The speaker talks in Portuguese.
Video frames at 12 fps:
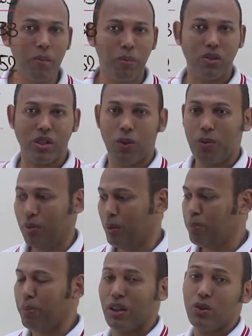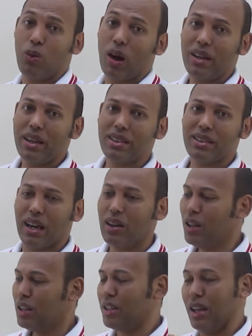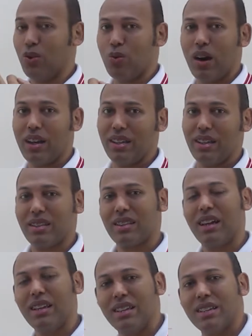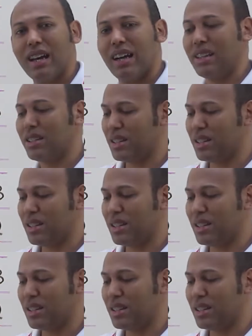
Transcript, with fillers: Porque é o P40, que é 40 em cada